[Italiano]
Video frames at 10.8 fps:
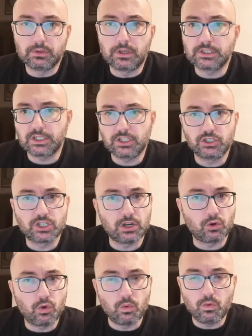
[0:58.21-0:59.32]
devo essere
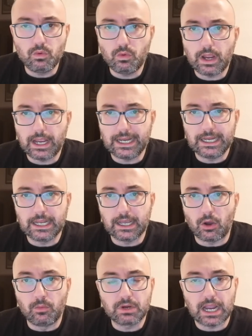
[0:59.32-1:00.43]
sincero, comunque il
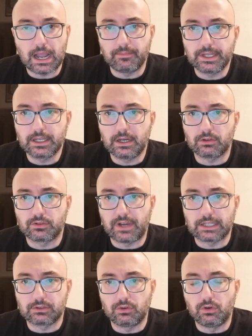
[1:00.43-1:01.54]
Homecoming l'ho
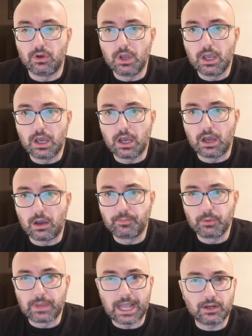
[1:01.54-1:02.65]
trovato uh,
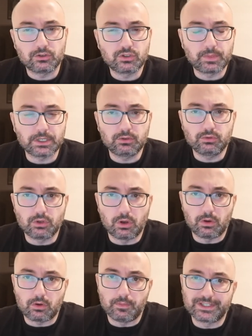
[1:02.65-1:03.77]
più bello,
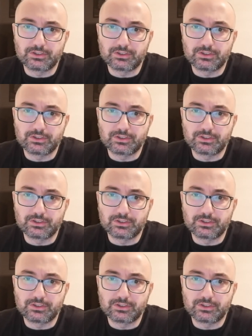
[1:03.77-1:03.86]
soprattutto come